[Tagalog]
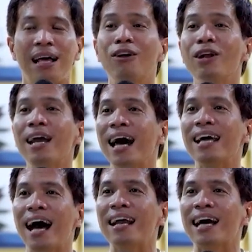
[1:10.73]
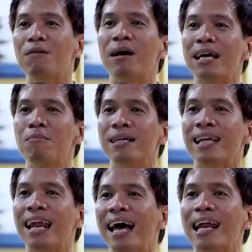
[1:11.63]
Ganun ang nangyari kay Maria
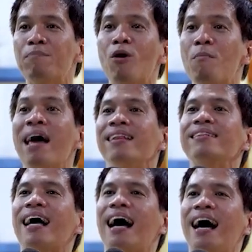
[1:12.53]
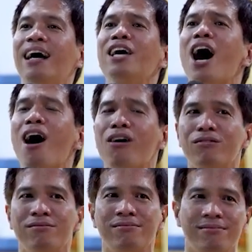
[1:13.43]
Magdalena, bumenta,
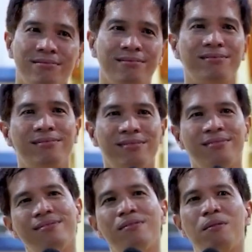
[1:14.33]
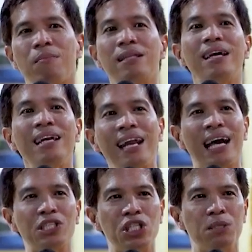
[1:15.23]
ayun. Patay na,
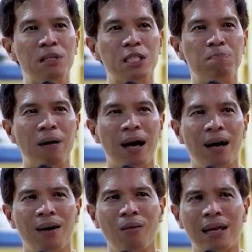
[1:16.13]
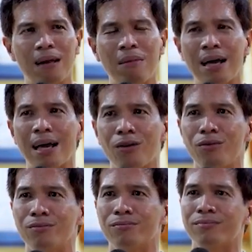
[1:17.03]
na-chismis pa. Namang naman
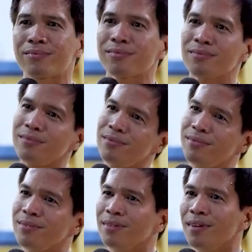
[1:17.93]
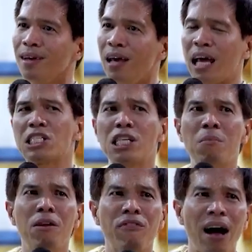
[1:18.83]
ganun. Eh kasi
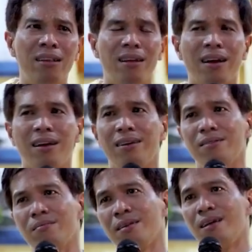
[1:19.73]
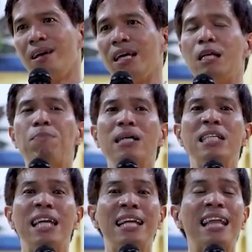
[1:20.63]
naman, Father eh, hindi pa
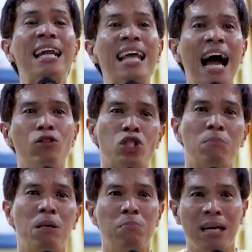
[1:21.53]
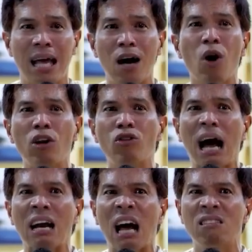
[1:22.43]
kasi dinetalyado sa Biblia kung ano
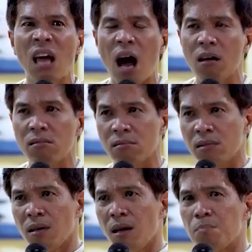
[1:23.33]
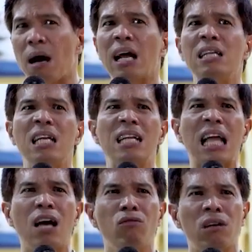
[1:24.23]
nakaraan niya para hindi na
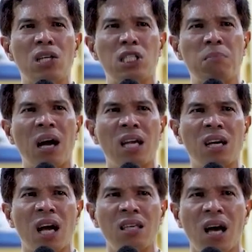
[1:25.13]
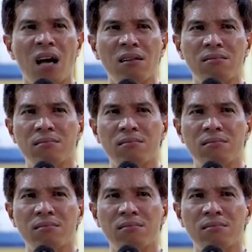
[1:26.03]
tayo nag-isip ng ganyan-ganyan.